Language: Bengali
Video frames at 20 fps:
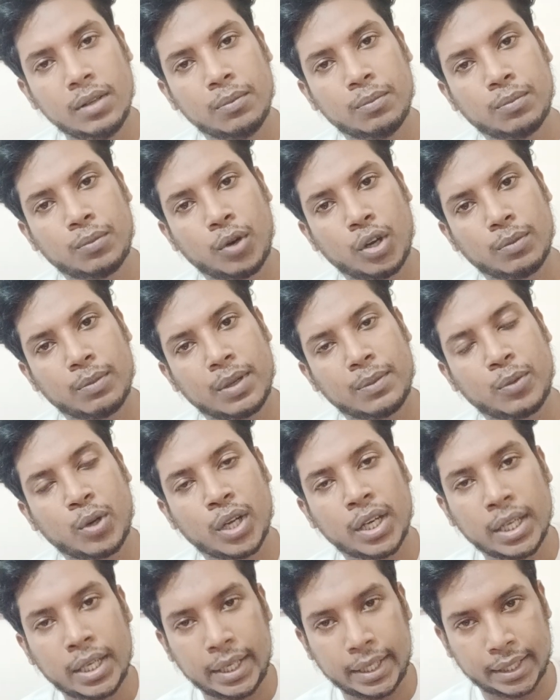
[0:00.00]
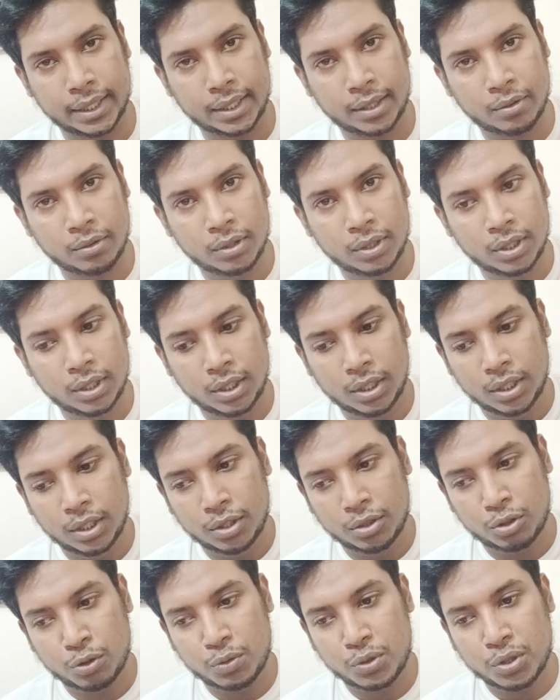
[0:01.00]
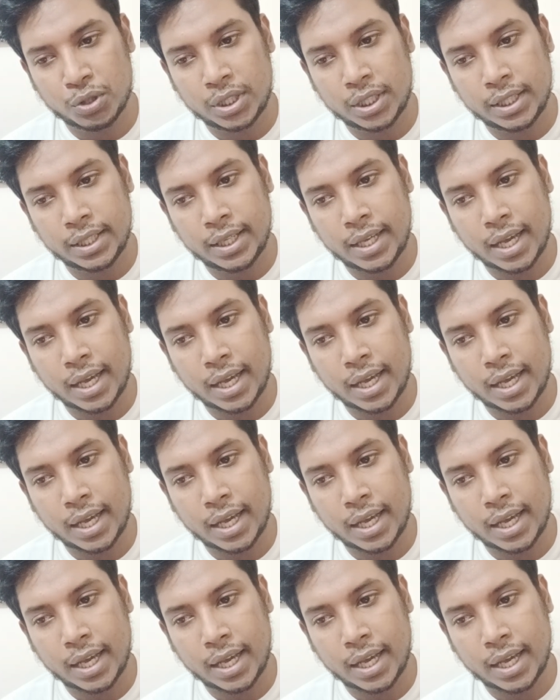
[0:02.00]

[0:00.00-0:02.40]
পয়েন্ট বাই পয়েন্ট লিখে দাও তুমি যদি